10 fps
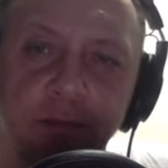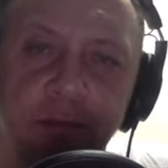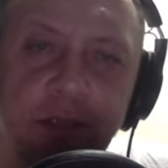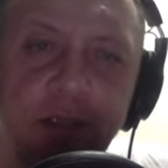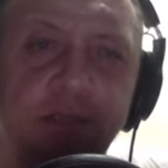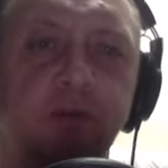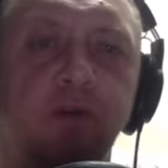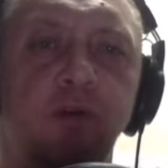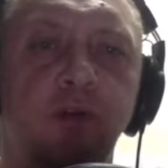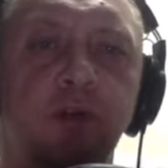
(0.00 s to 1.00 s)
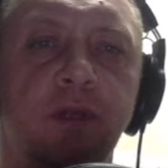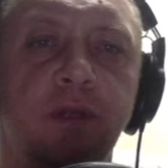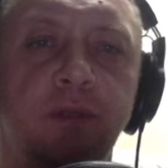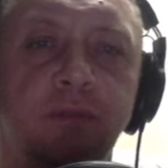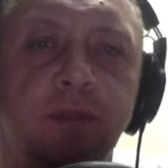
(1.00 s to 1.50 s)
Это своего рода
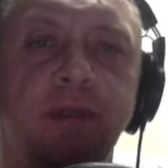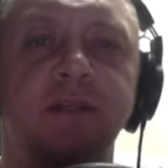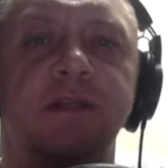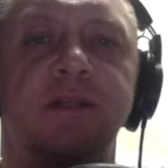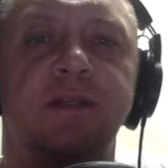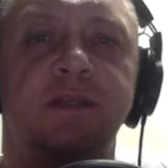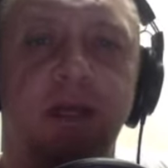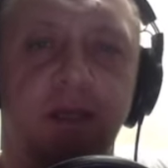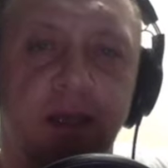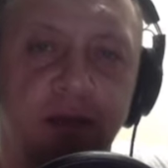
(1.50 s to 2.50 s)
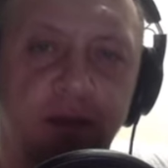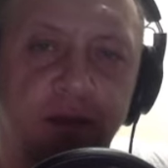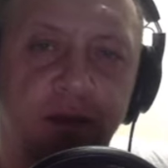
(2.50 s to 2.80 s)
миросозерцание